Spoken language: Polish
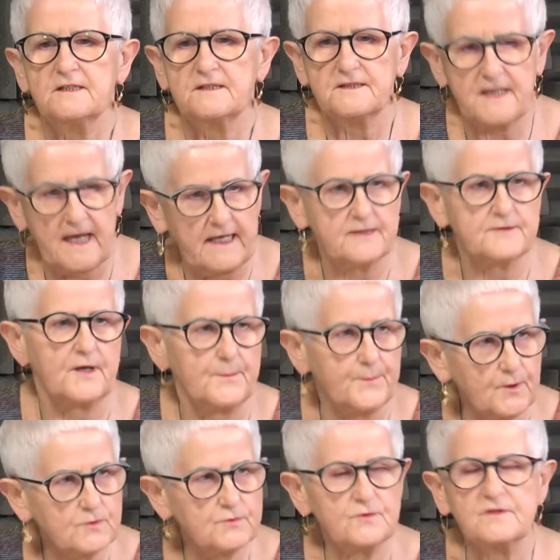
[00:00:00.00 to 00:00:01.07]
Nie, do
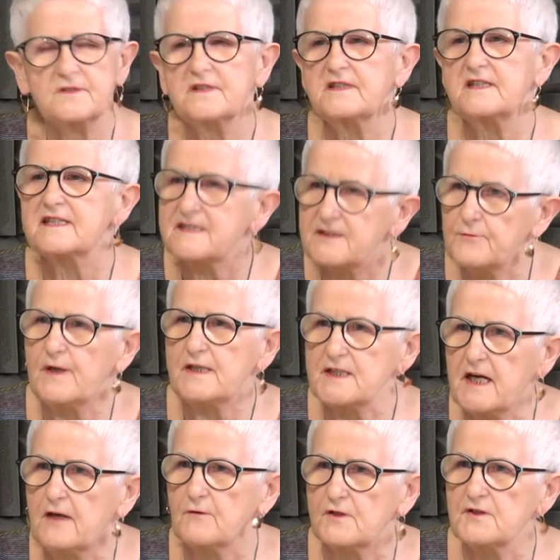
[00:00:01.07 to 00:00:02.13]
punktu nie
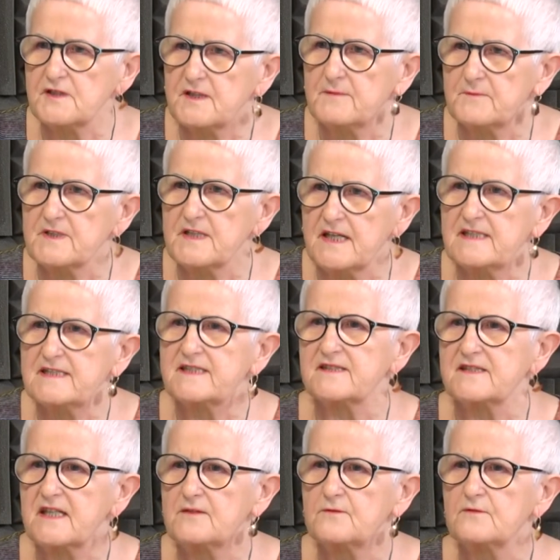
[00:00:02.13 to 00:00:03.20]
zgłaszało się mniej ze
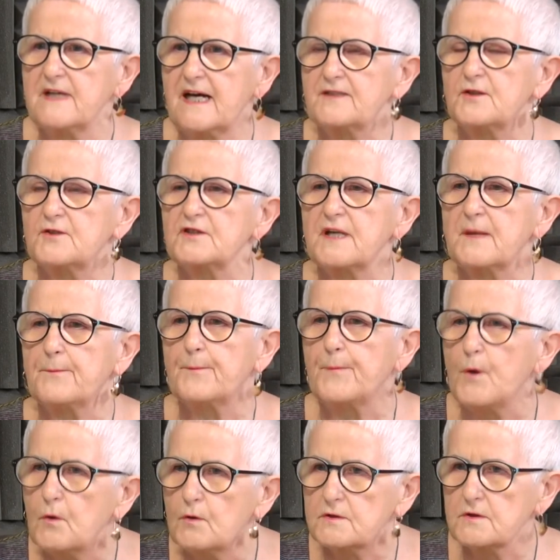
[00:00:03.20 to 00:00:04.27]
względu na to, że mhm.
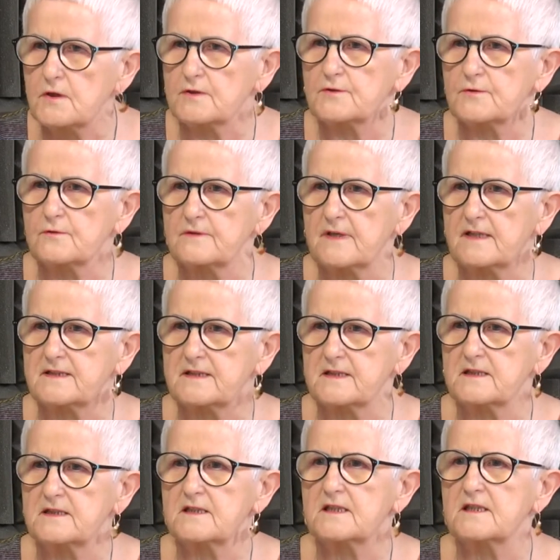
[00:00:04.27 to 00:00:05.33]
punkt
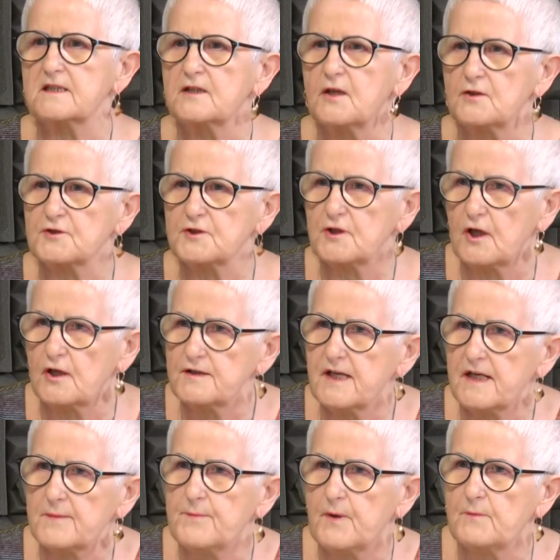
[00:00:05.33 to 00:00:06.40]
konsultacyjny i
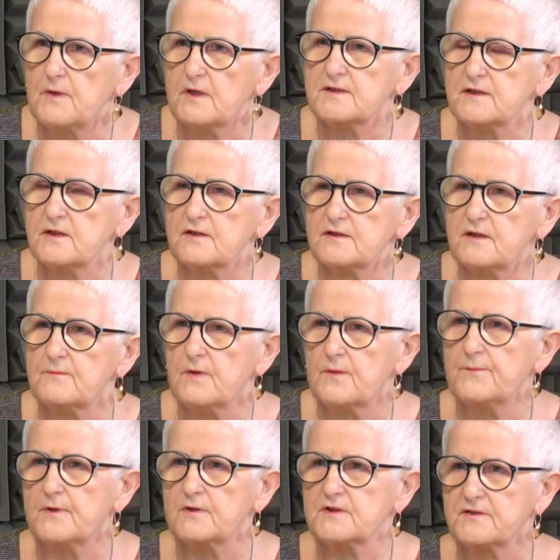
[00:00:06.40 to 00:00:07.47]
ośrodek pomocy
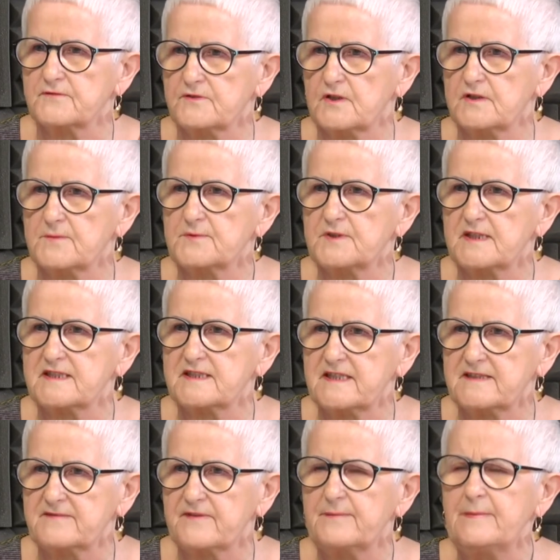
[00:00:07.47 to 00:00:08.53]
osobom pokrzywdzonym
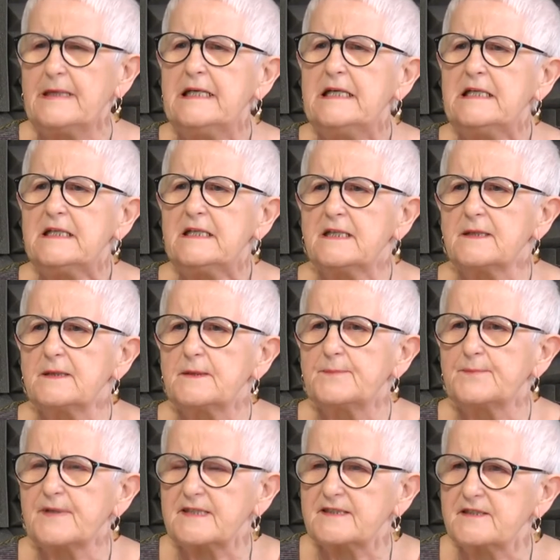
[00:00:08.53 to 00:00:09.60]
przestępstwem y,
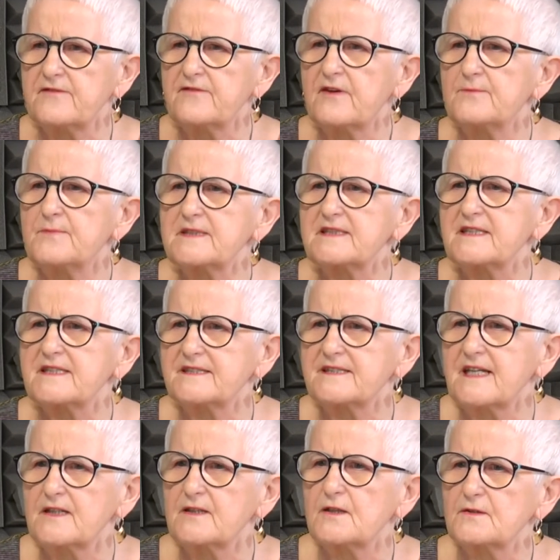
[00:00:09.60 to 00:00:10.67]
pracowałby z
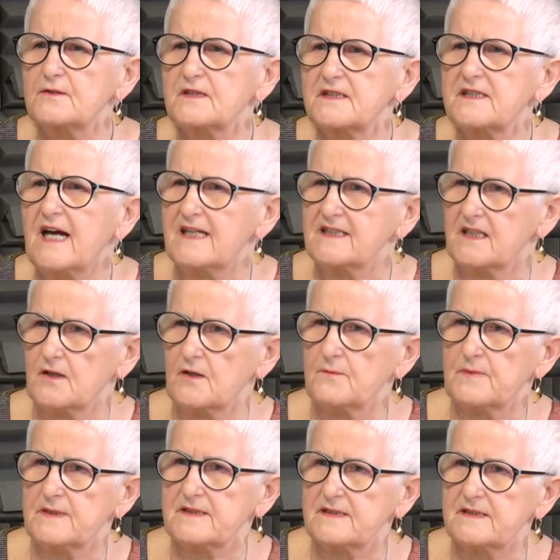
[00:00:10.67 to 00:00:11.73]
jednego dnia
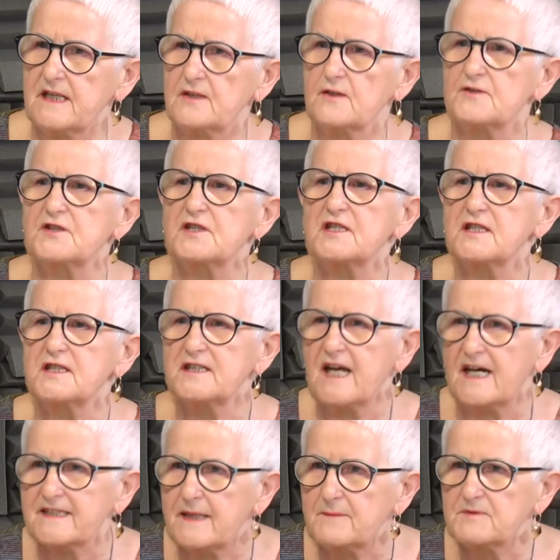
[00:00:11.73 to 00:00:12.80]
nieobecnego, czyli
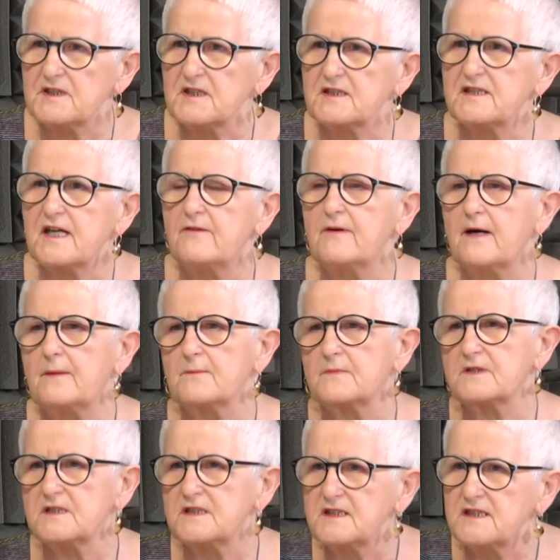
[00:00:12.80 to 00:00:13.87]
ja tam siedziałam,
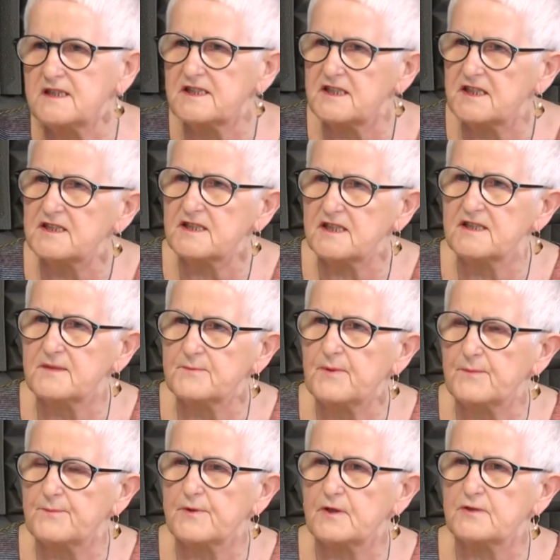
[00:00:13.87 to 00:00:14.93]
inni siedzieli
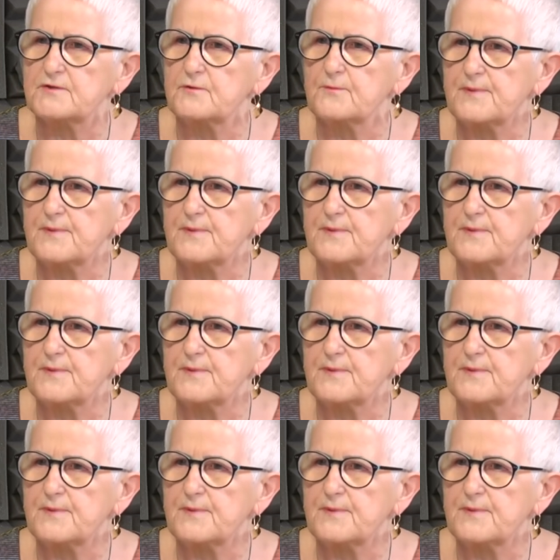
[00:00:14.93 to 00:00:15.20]
po prostu